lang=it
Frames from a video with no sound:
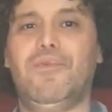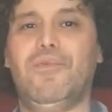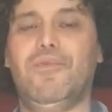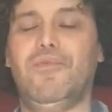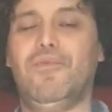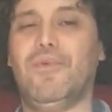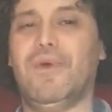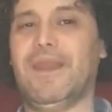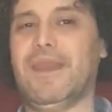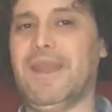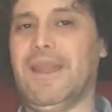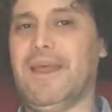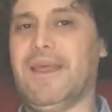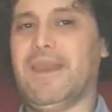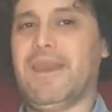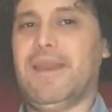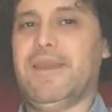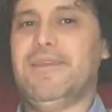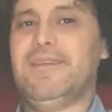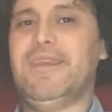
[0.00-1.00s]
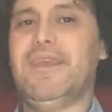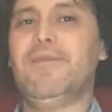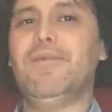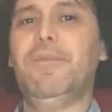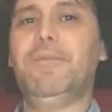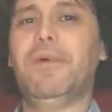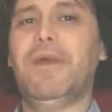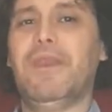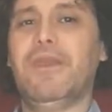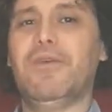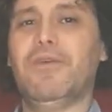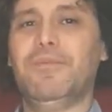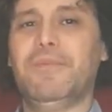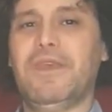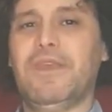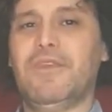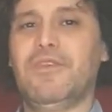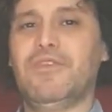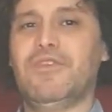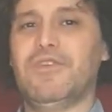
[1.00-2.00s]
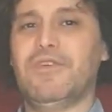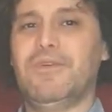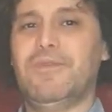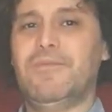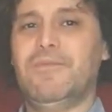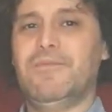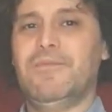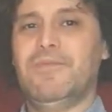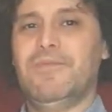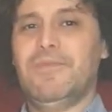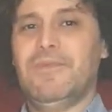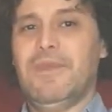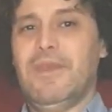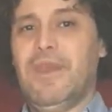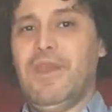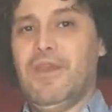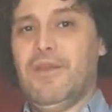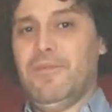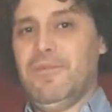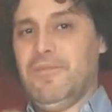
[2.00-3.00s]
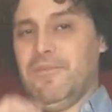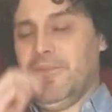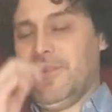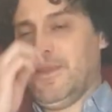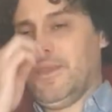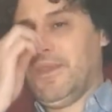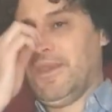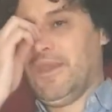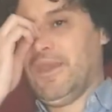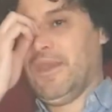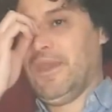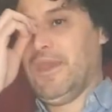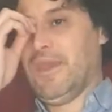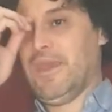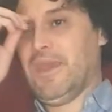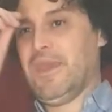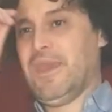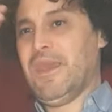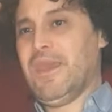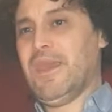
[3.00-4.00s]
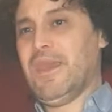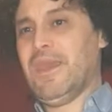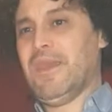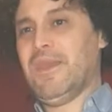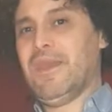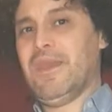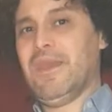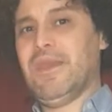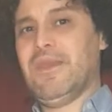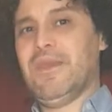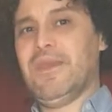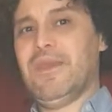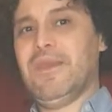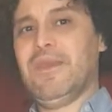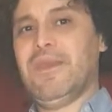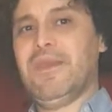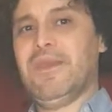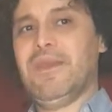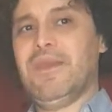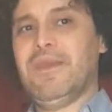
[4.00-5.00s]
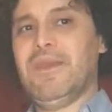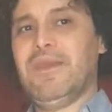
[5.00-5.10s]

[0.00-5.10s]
fuori l'aria residua e poi ricomincio, mi,